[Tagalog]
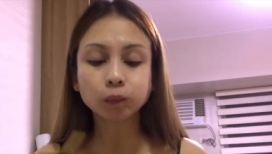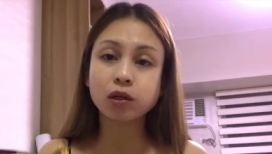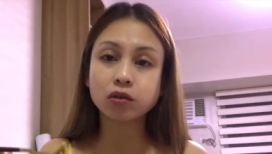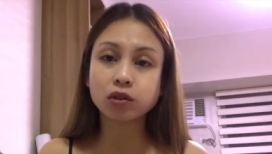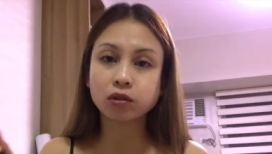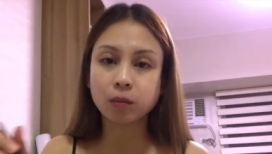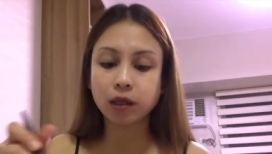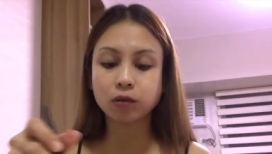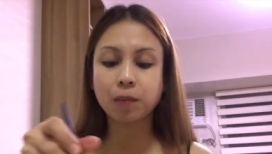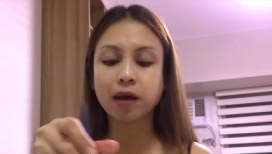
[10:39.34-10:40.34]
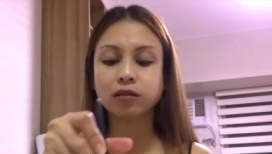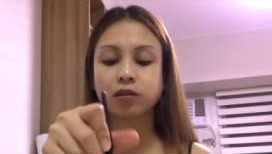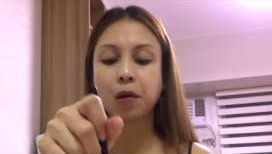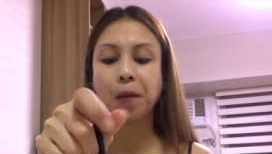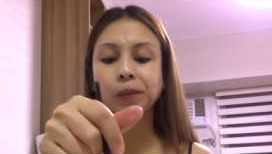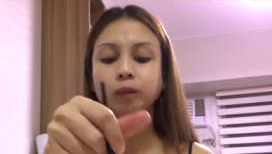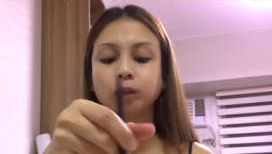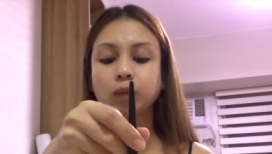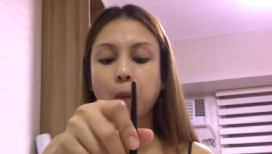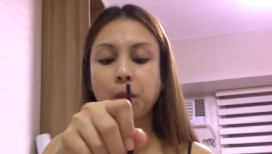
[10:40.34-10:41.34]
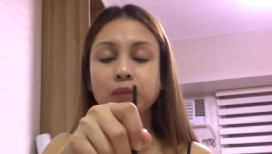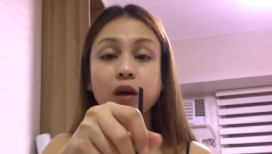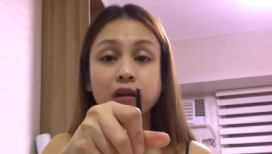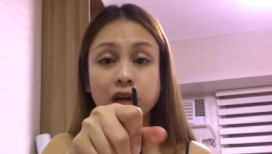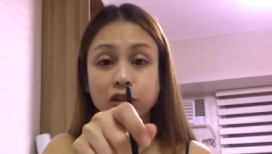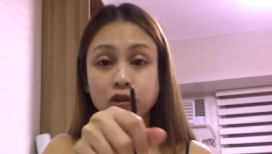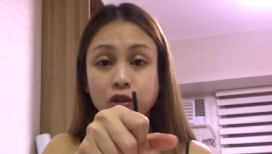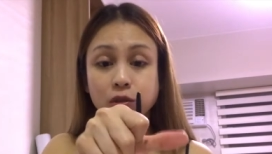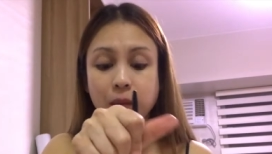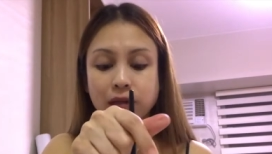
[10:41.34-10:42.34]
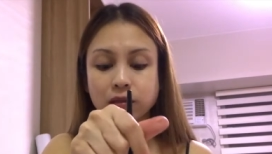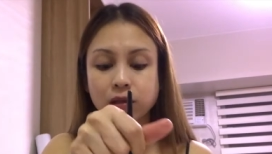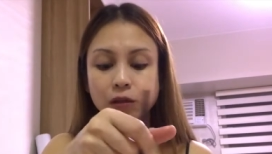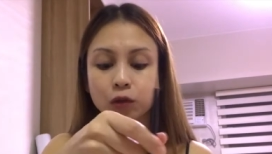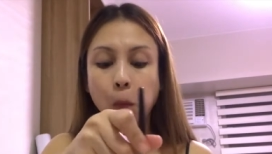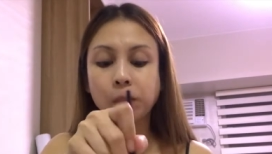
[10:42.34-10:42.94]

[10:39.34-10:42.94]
Ano ako sa tomato pasta. Mga red sauce pastas.